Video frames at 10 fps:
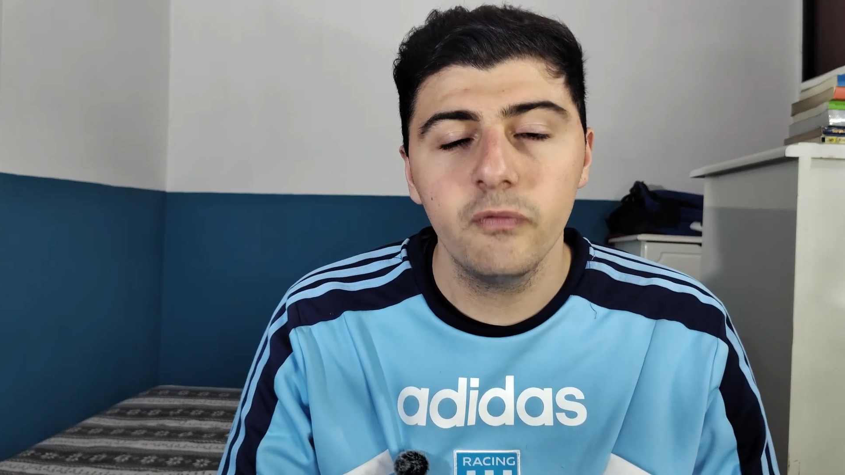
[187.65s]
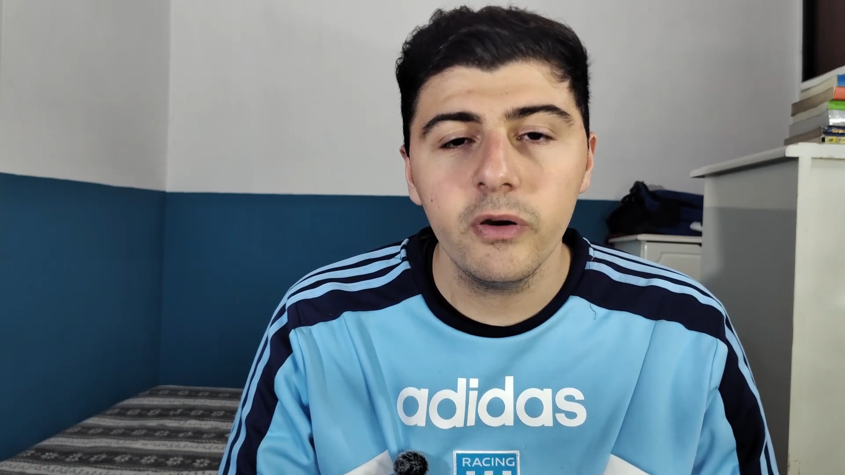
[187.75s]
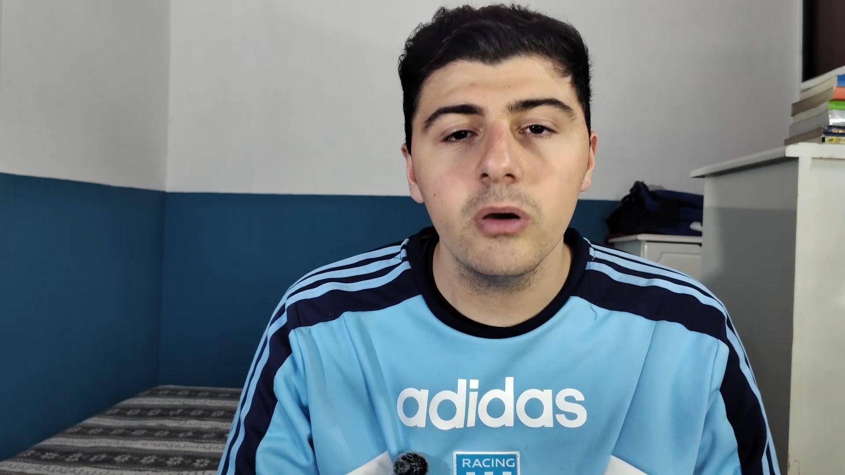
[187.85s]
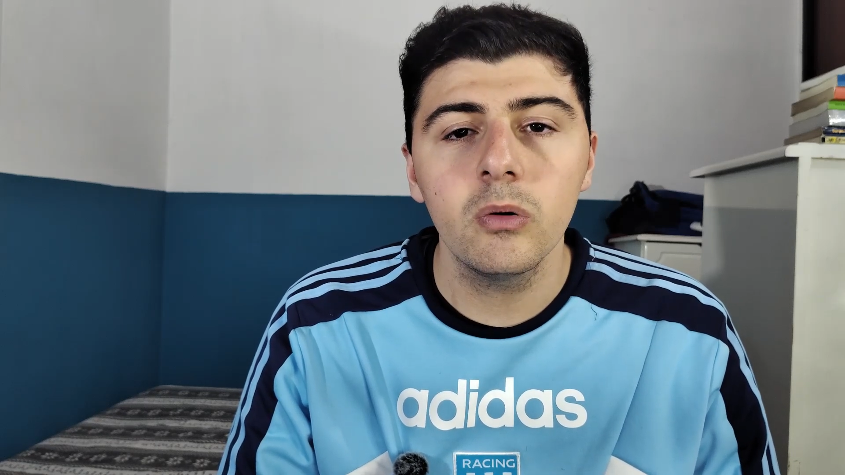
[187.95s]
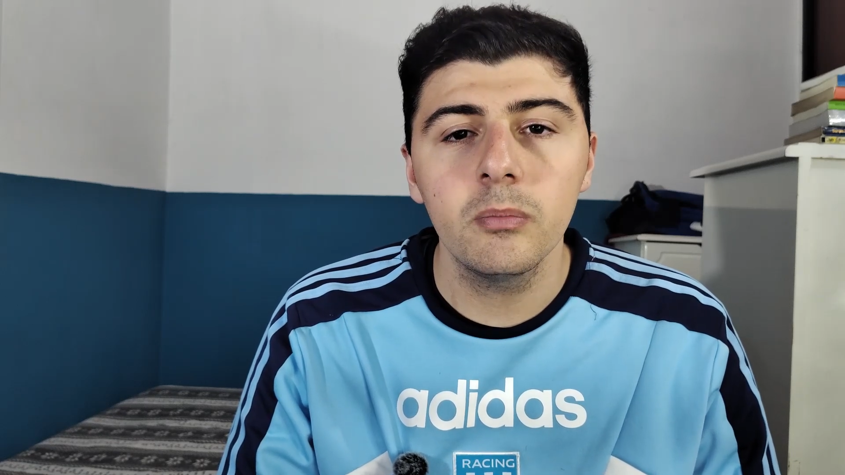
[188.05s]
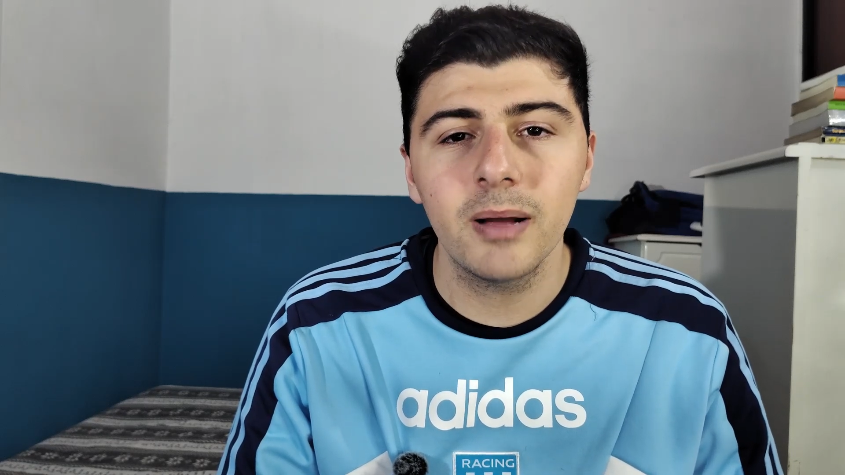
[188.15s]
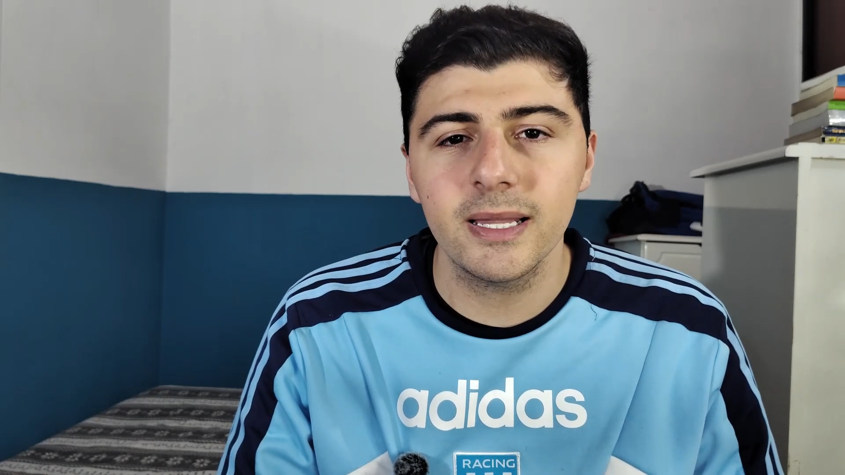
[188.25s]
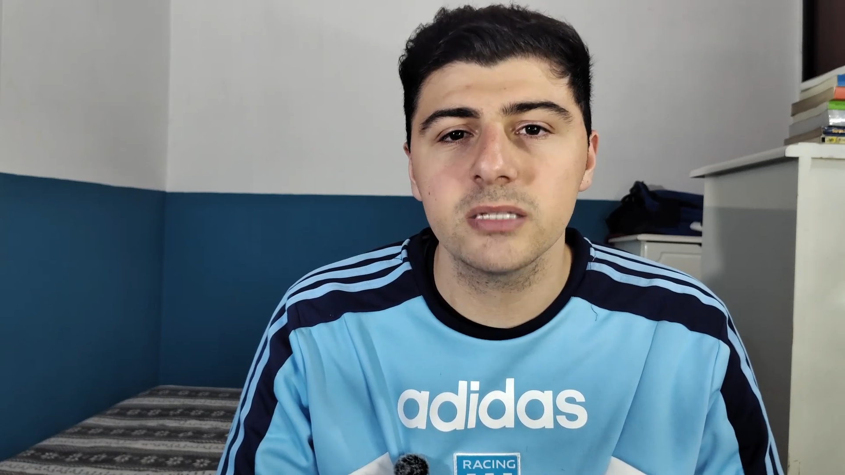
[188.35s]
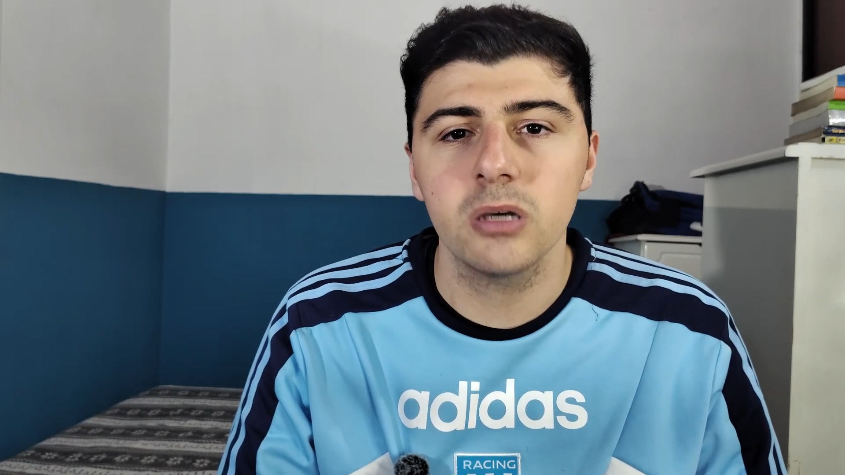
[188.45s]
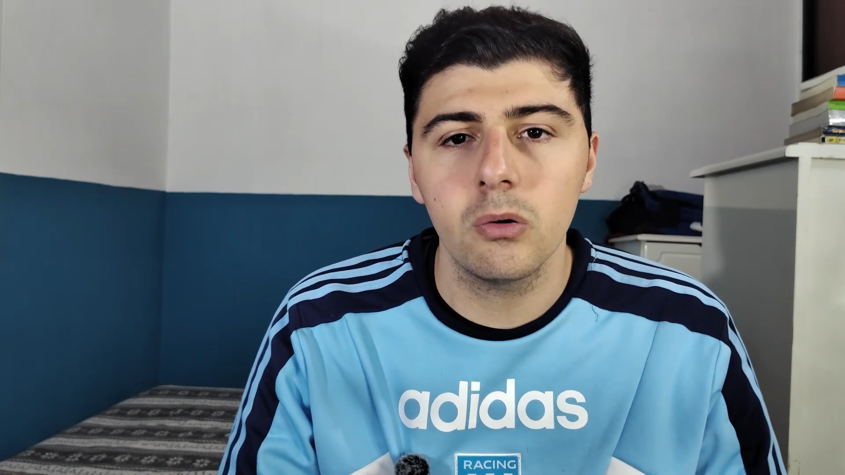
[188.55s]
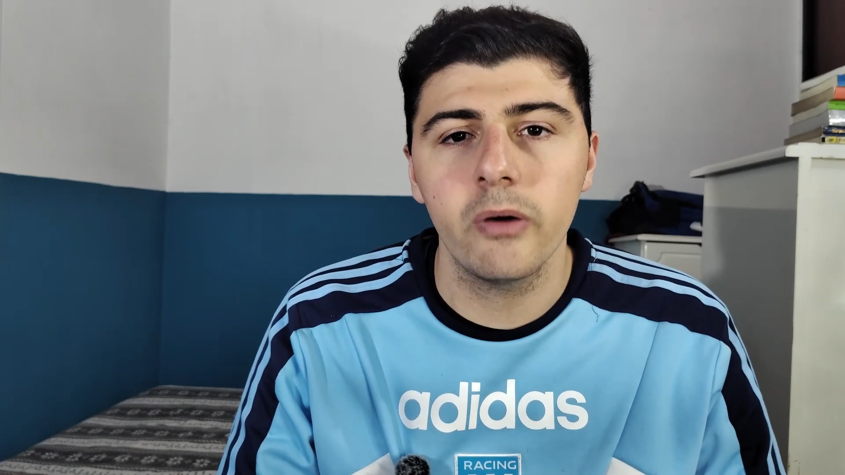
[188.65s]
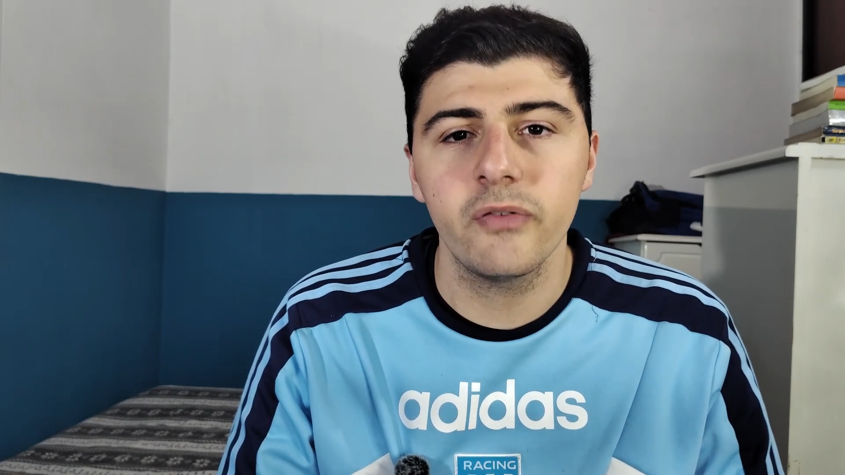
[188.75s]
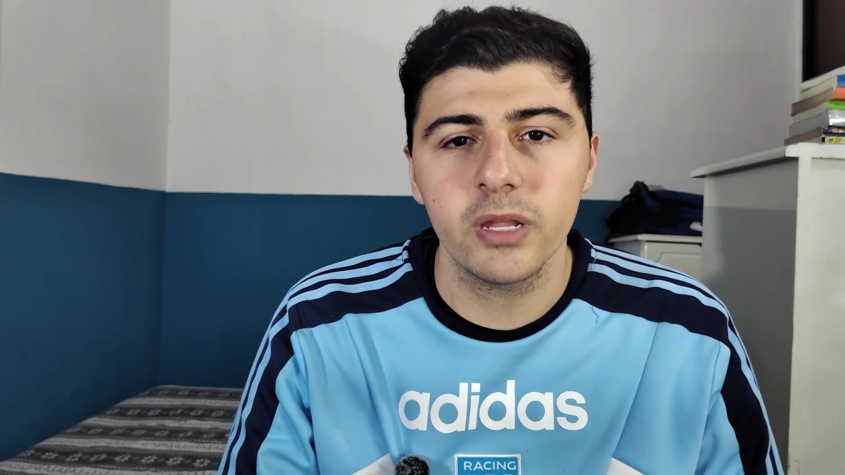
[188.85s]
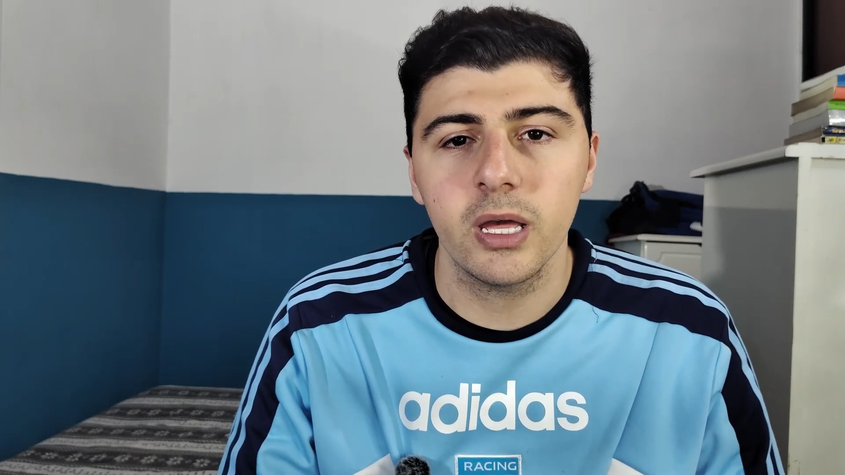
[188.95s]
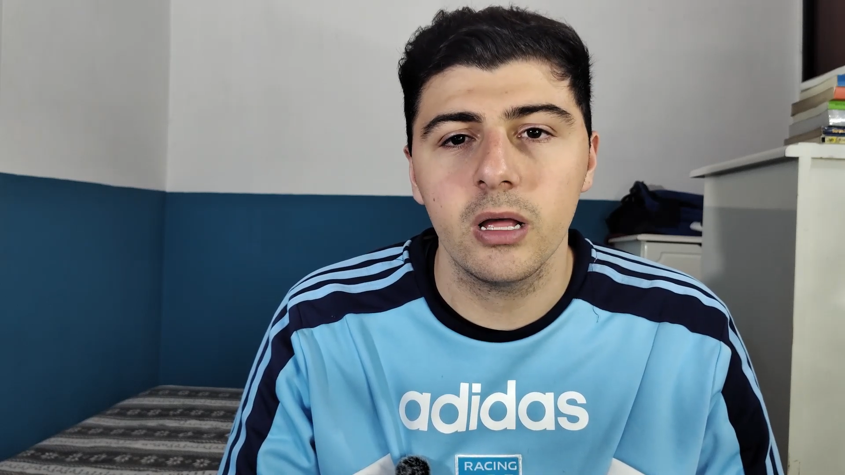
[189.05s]
fue un balazo de
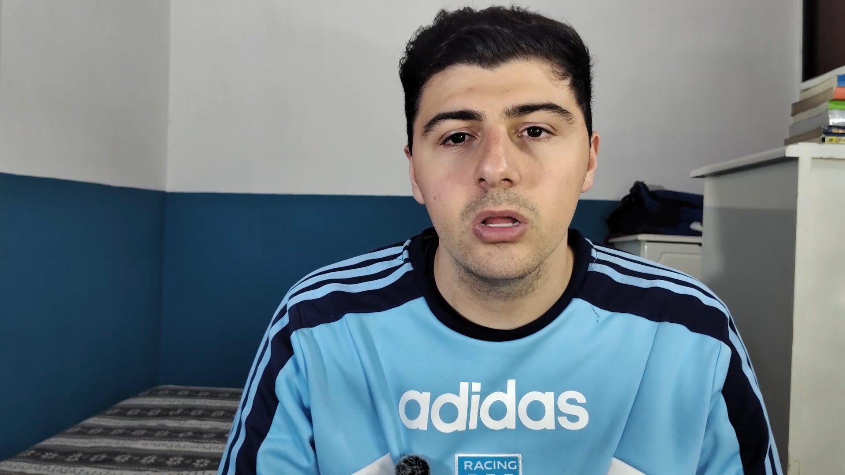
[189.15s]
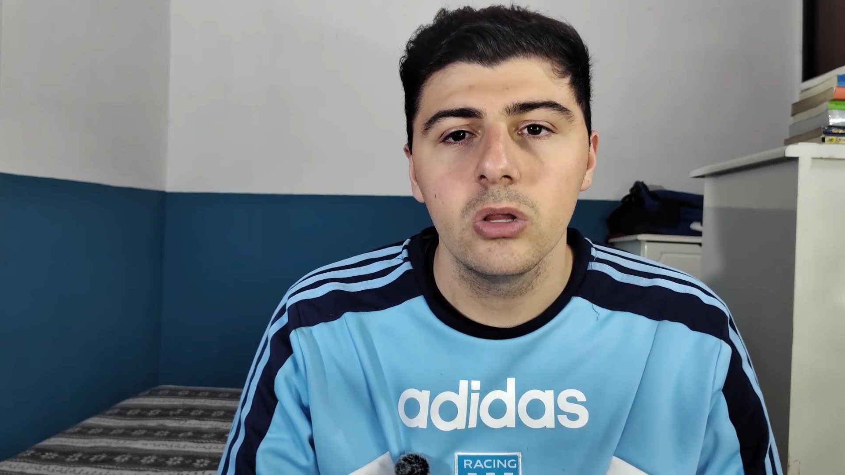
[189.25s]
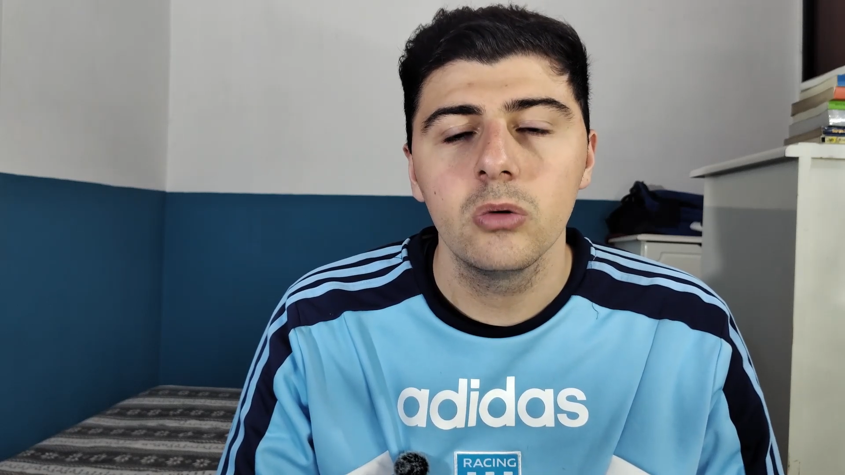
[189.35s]
agua fría.